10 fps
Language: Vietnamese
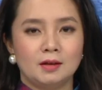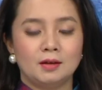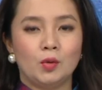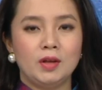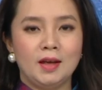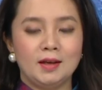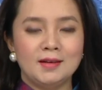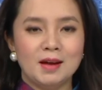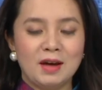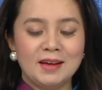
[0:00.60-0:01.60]
Thưa quý vị,
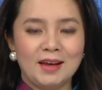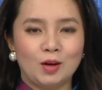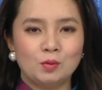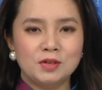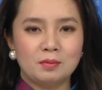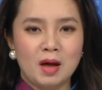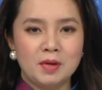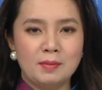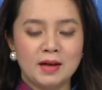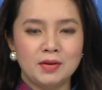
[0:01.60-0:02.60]
năm
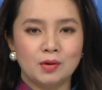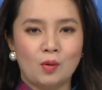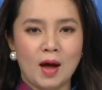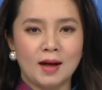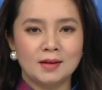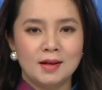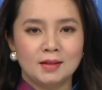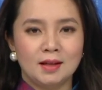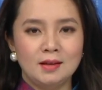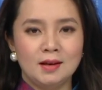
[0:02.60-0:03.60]
2023 vừa qua,
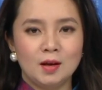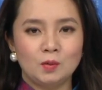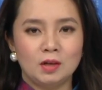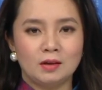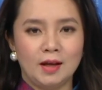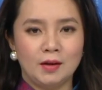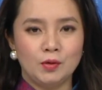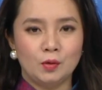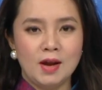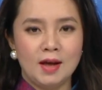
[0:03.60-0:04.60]
tỉnh Vĩnh Long thực hiện
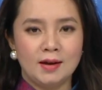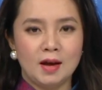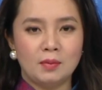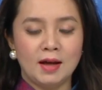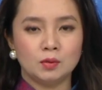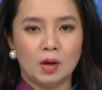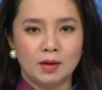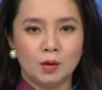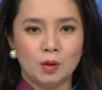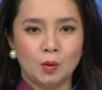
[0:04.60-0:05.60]
chủ đề năm an
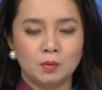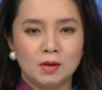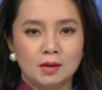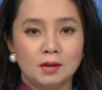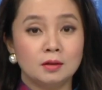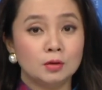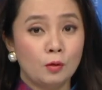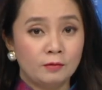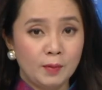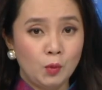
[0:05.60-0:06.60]
toàn giao thông, thượng
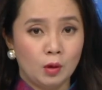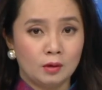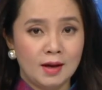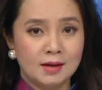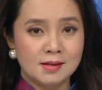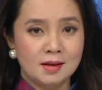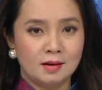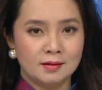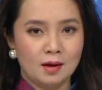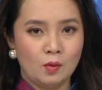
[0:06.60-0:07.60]
tôn pháp luật để xây
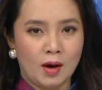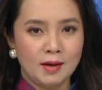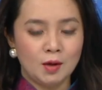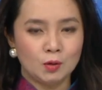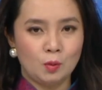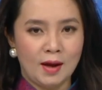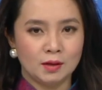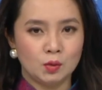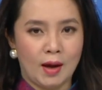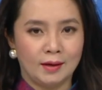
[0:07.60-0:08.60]
dựng văn hóa giao thông
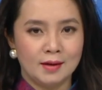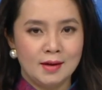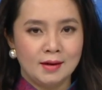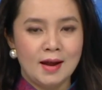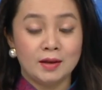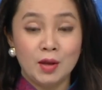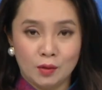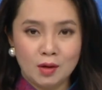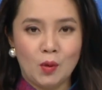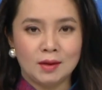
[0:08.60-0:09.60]
an toàn, đạt nhiều
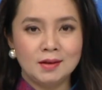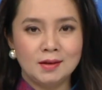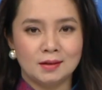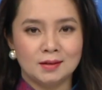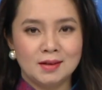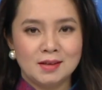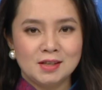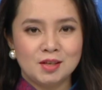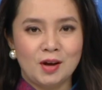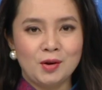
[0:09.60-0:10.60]
kết quả tích cực.
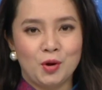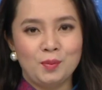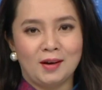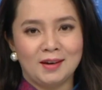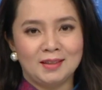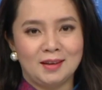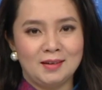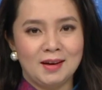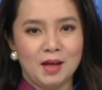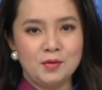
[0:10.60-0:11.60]
Trong đó nổi bật là
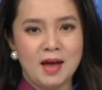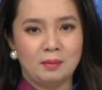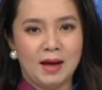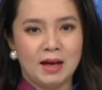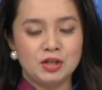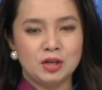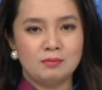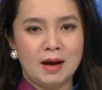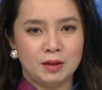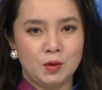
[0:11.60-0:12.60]
tỉnh đã kéo giảm 2
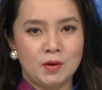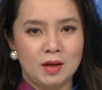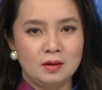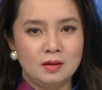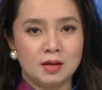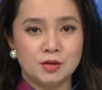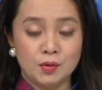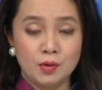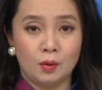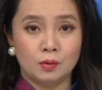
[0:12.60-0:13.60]
trên 3 tiêu chí về
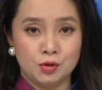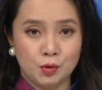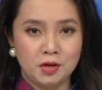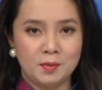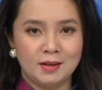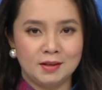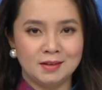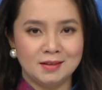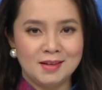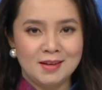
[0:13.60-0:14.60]
số vụ, số người bị
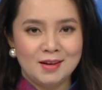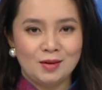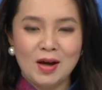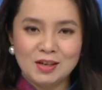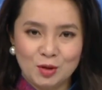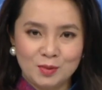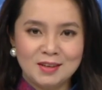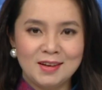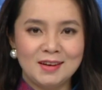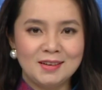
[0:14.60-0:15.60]
thương. Quan trọng
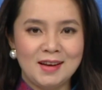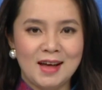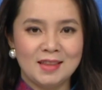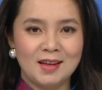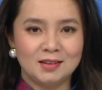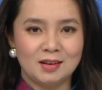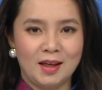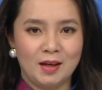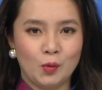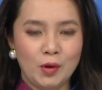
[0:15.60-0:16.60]
hơn hết là nhờ thực
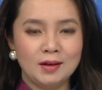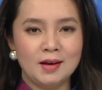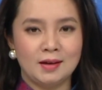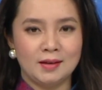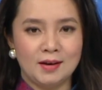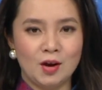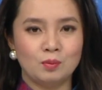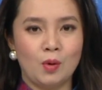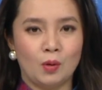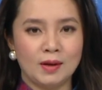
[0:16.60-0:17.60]
hiện quyết liệt và
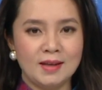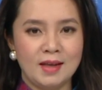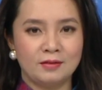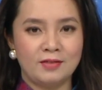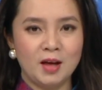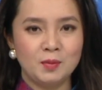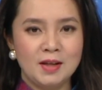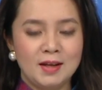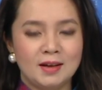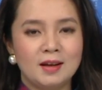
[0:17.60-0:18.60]
đồng bộ các giải pháp
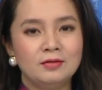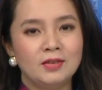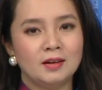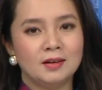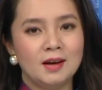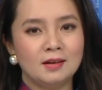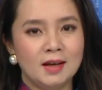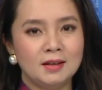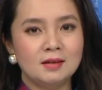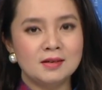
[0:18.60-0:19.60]
để góp phần nâng
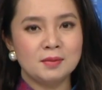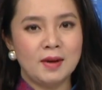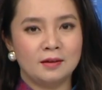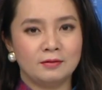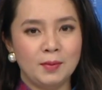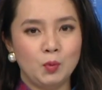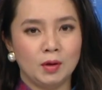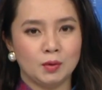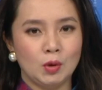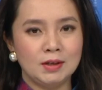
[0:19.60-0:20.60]
ý thức chấp hành pháp
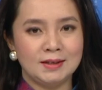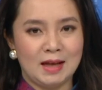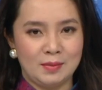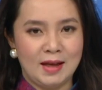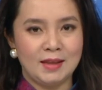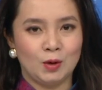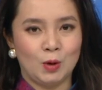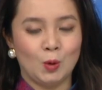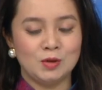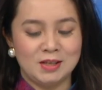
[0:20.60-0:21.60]
luật của người tham gia giao
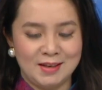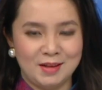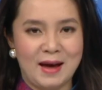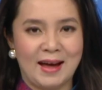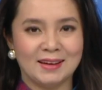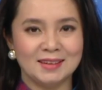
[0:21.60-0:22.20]
thông trên địa bàn.